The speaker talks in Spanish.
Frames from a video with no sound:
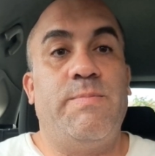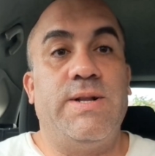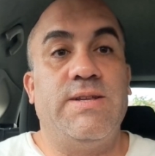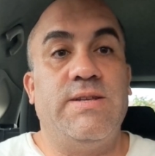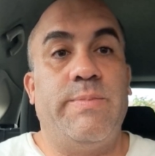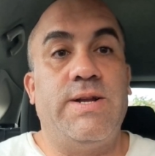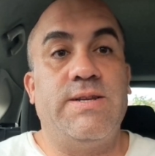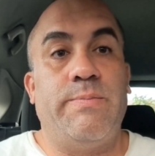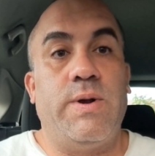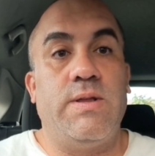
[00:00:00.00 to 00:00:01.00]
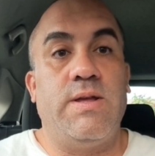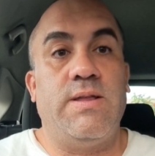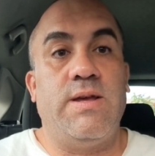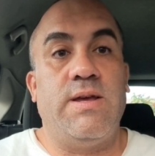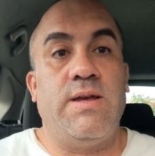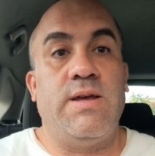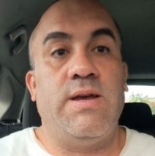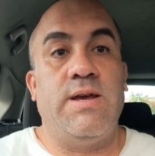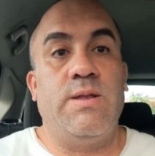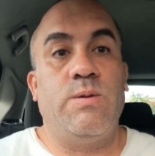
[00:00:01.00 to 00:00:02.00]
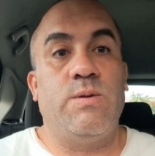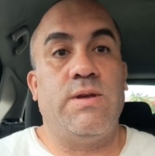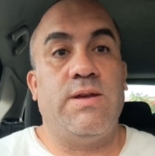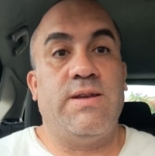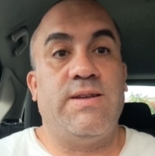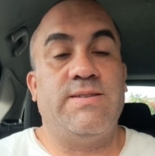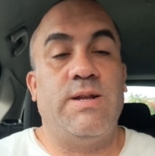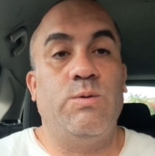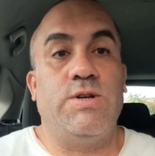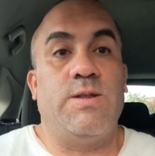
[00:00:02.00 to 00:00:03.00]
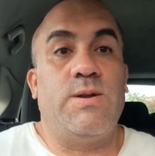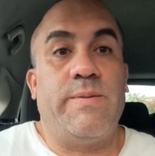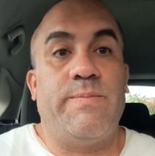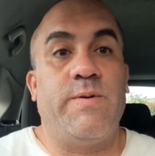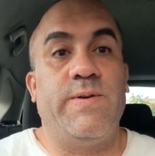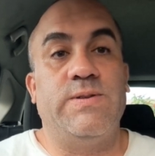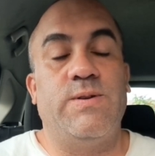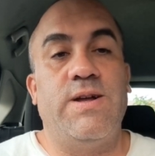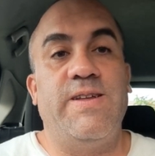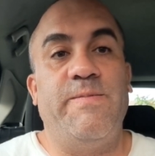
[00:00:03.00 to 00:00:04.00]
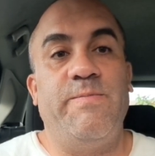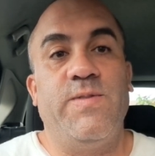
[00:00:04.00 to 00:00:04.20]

participar, ser parte de esto de ser luchadoras profesionales.